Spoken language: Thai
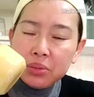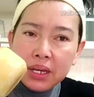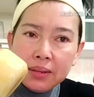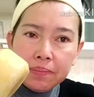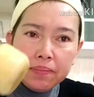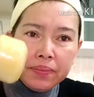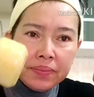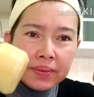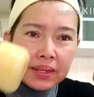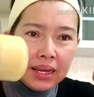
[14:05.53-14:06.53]
เพื่อ
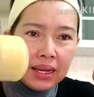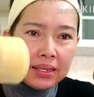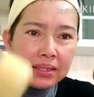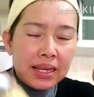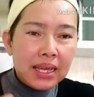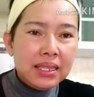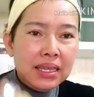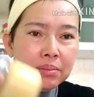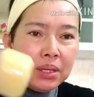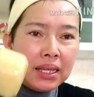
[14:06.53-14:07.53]
นๆนะใช้
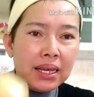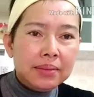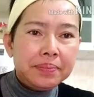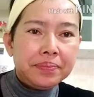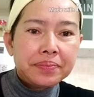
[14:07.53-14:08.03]
ดีเหมือนกัน